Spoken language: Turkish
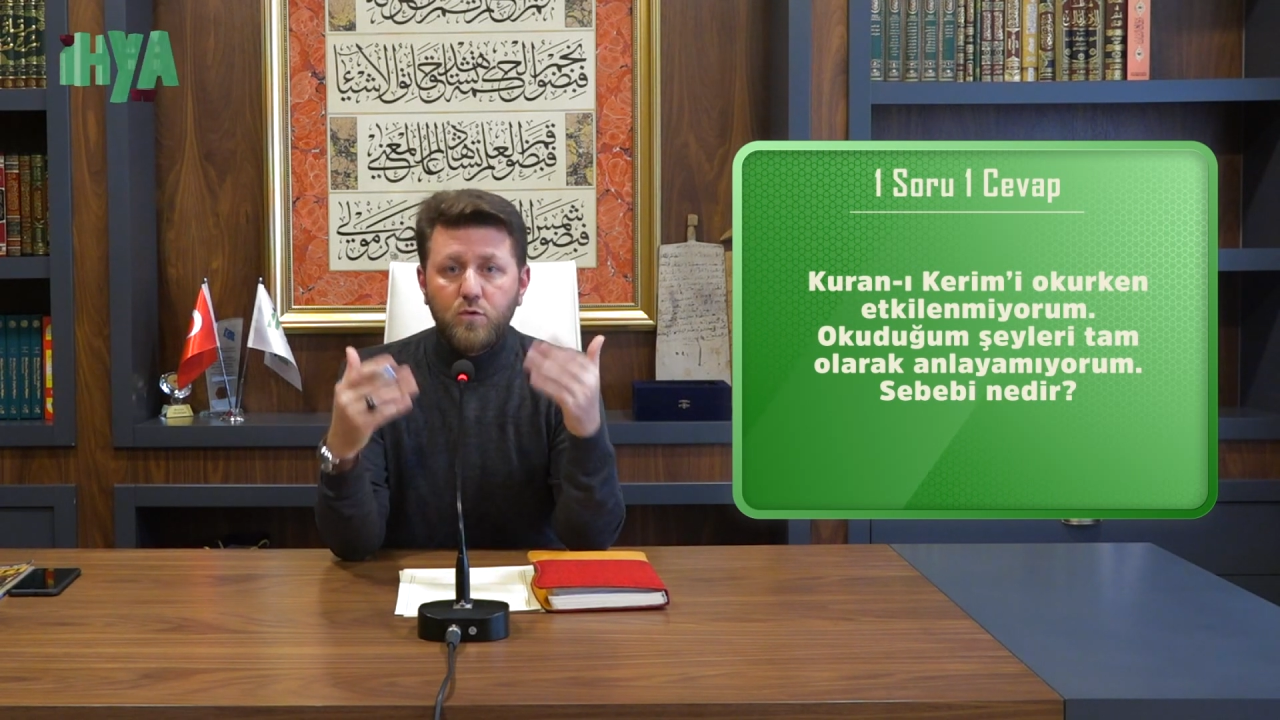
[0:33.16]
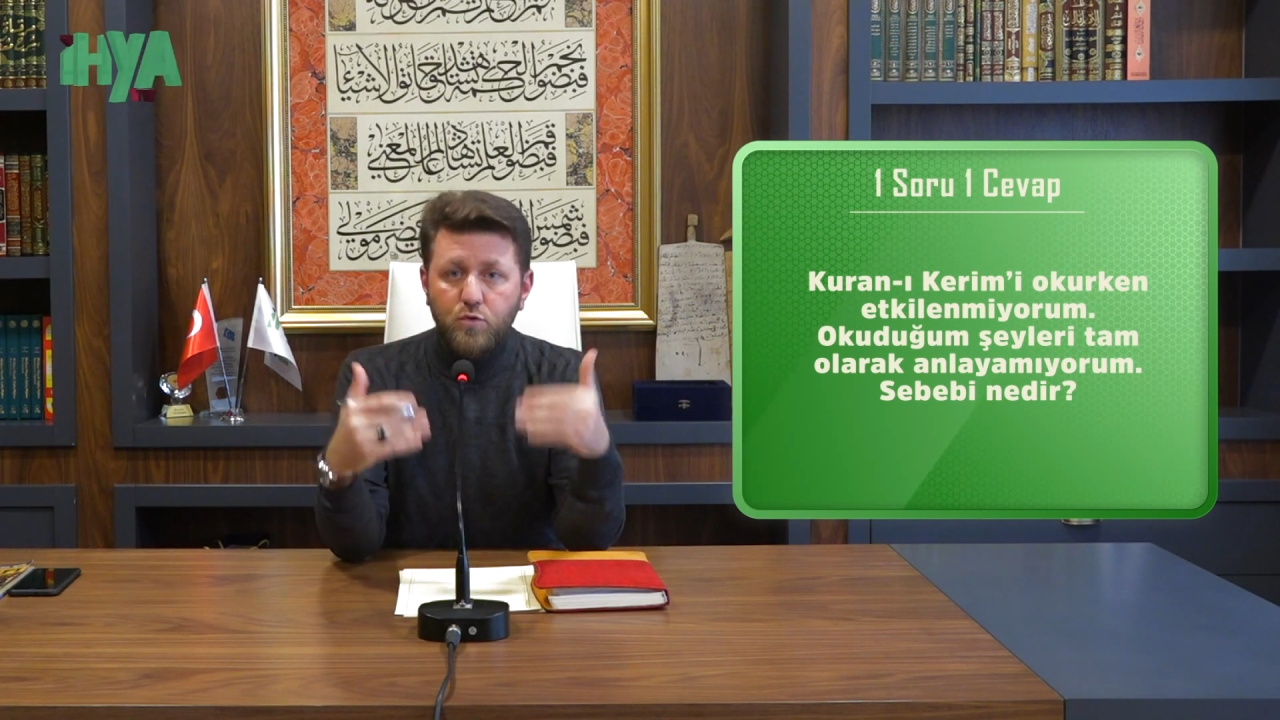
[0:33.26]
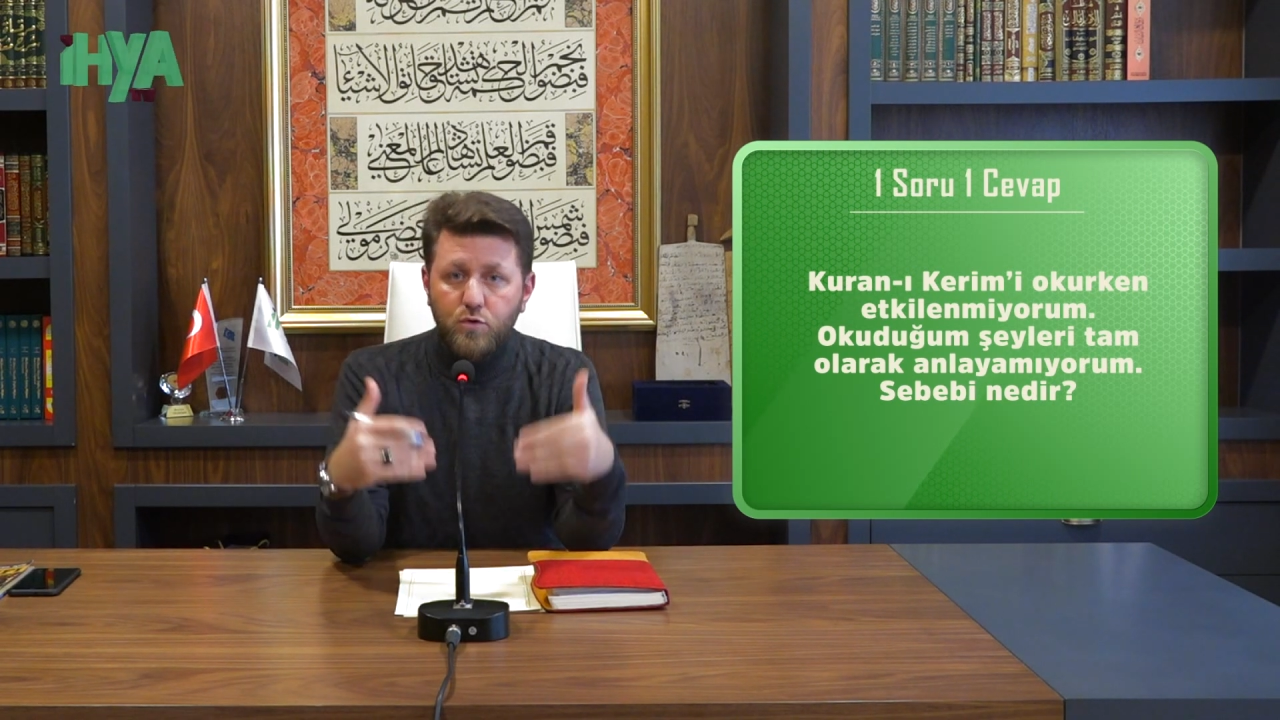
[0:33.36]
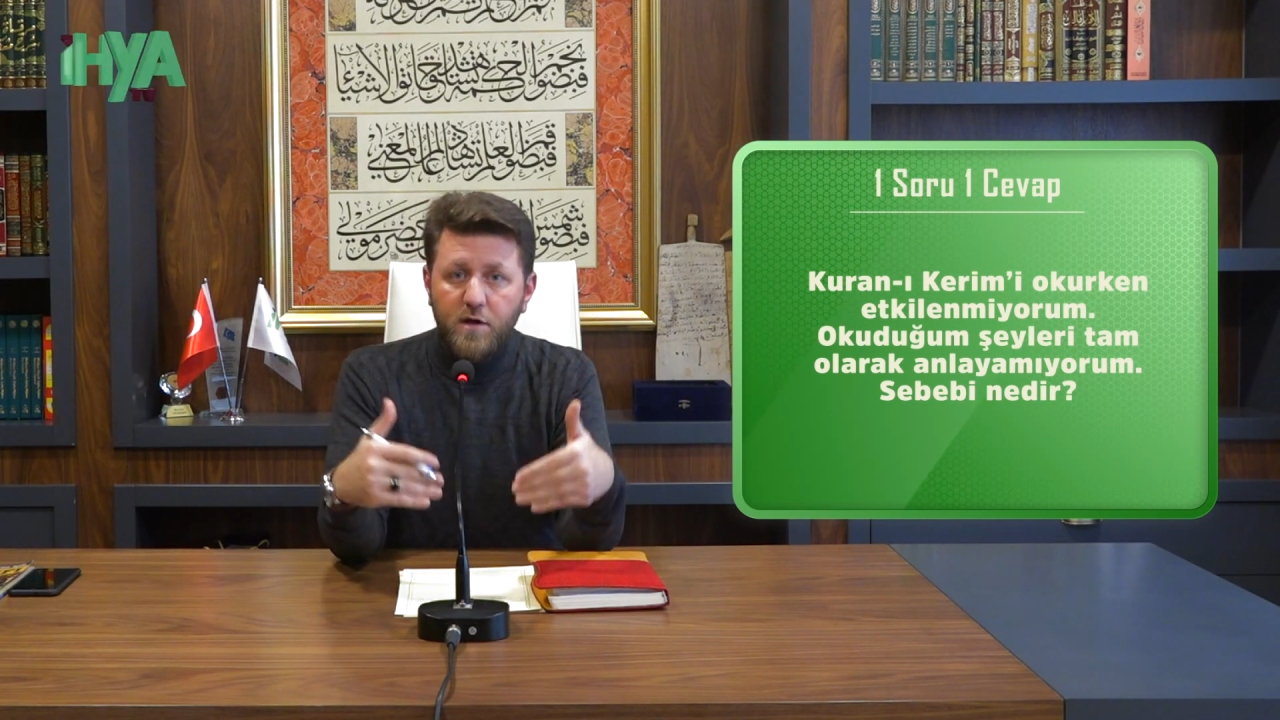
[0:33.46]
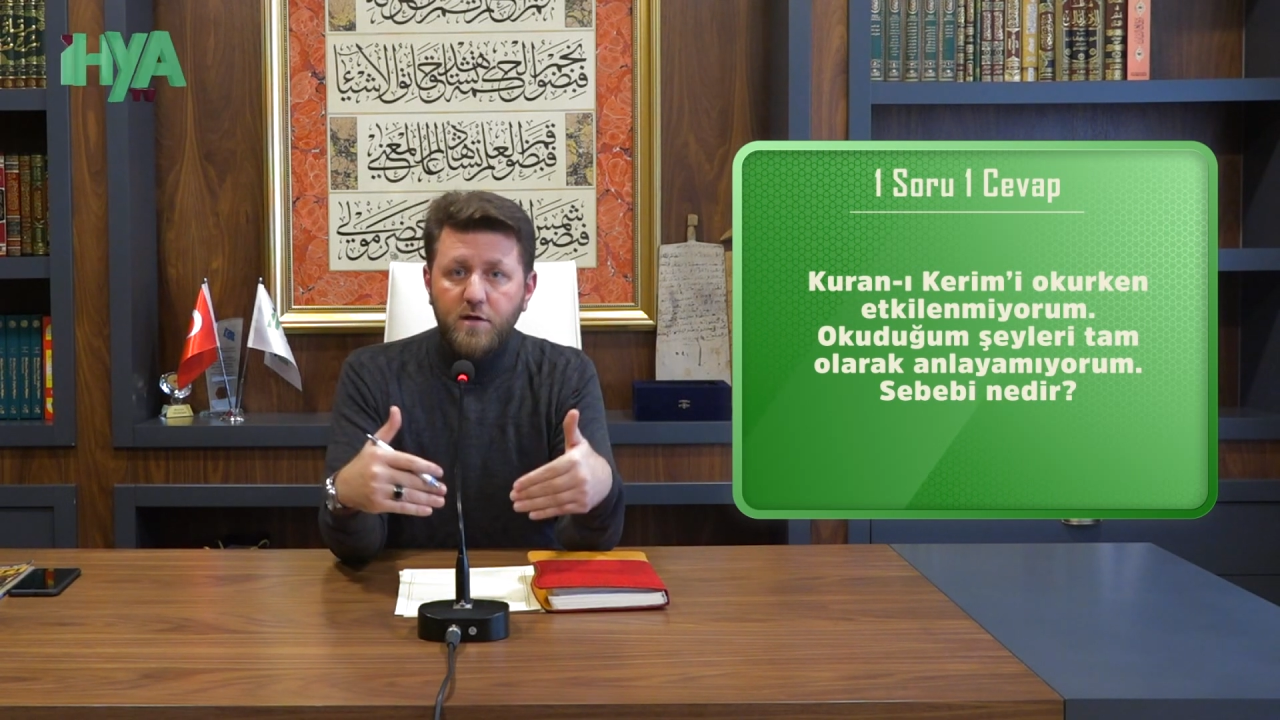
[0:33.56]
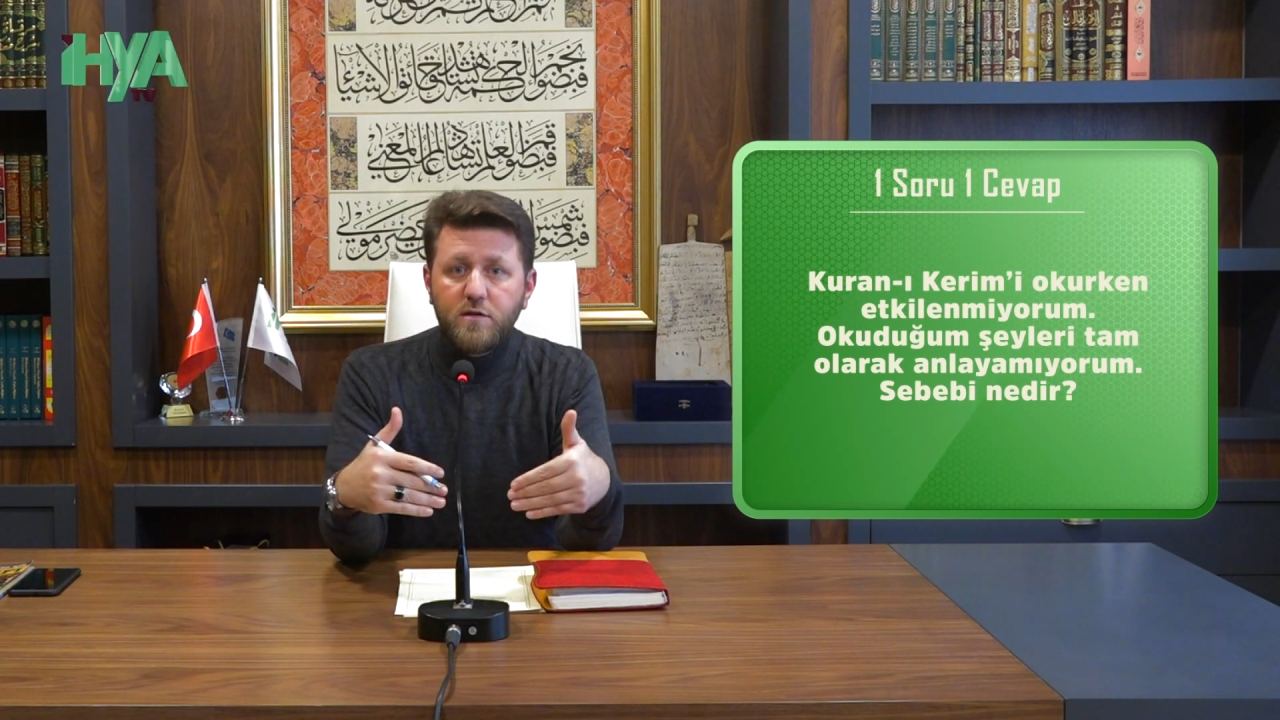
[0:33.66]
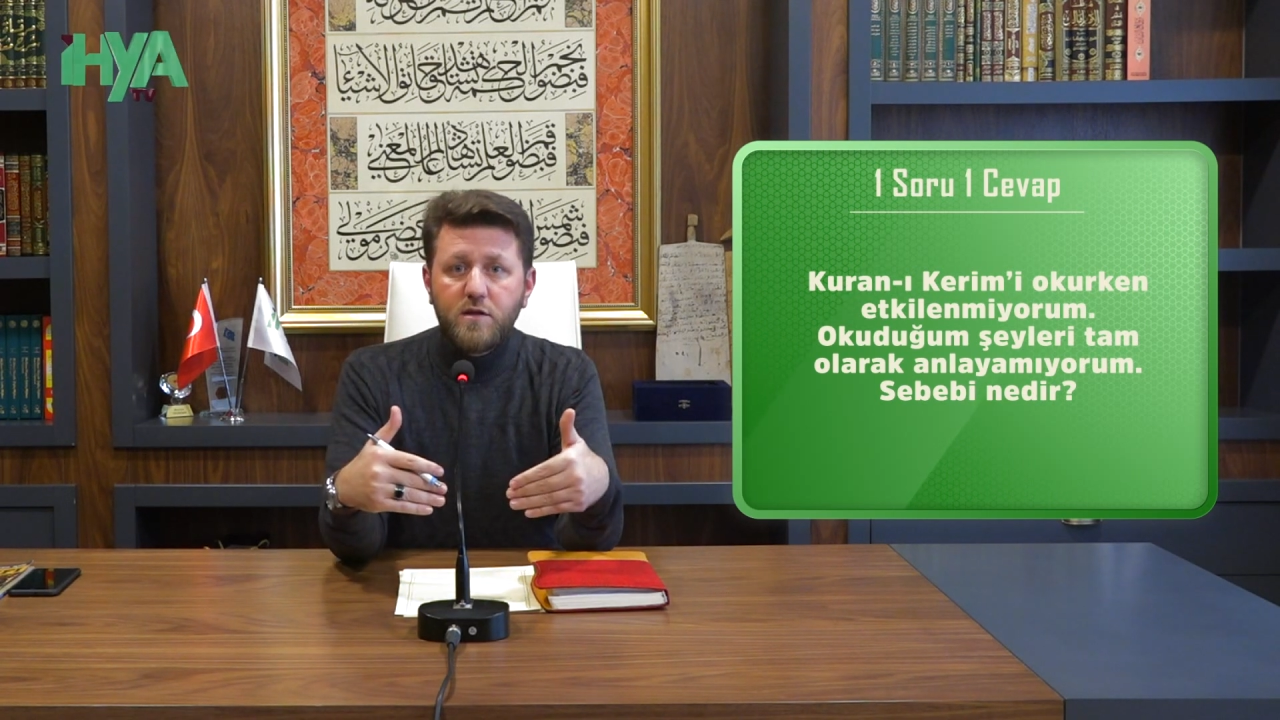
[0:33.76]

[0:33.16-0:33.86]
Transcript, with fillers: Kur'an-ı